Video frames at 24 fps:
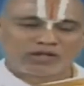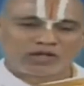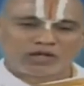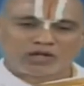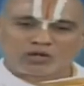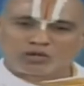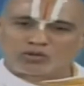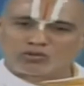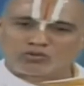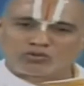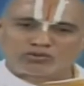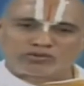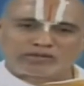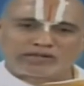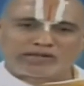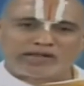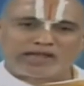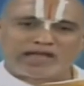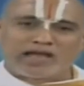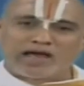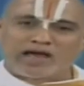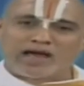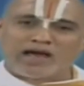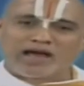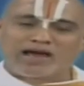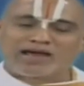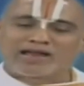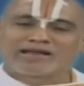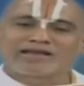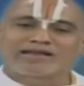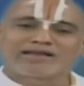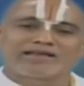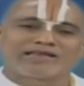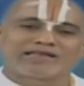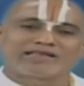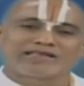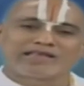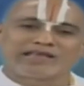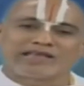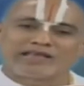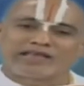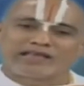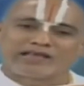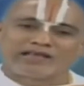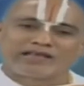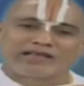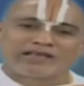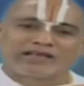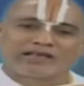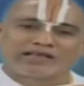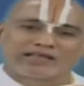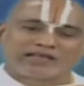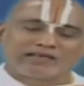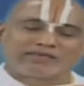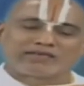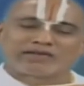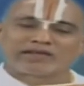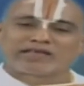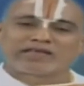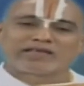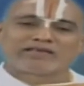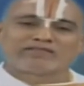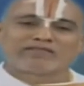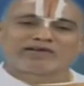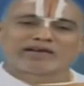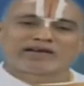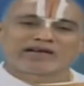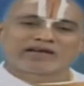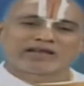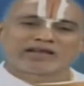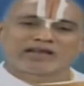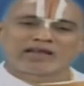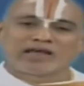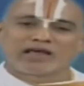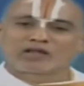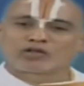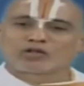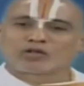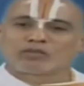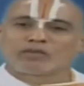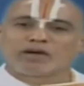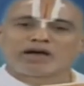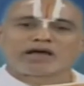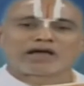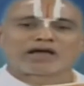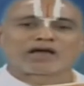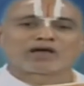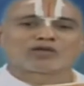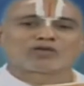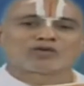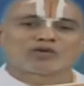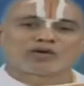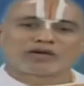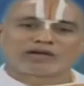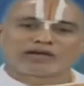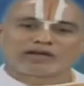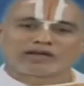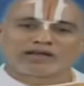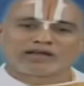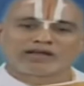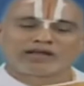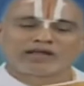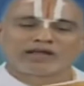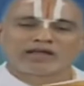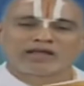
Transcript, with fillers: నువ్వు తినే ఆహారం నీదే ఎవరికి ఇవ్వక్కర్లా అందులో భాగాలు ఒక్కర్లా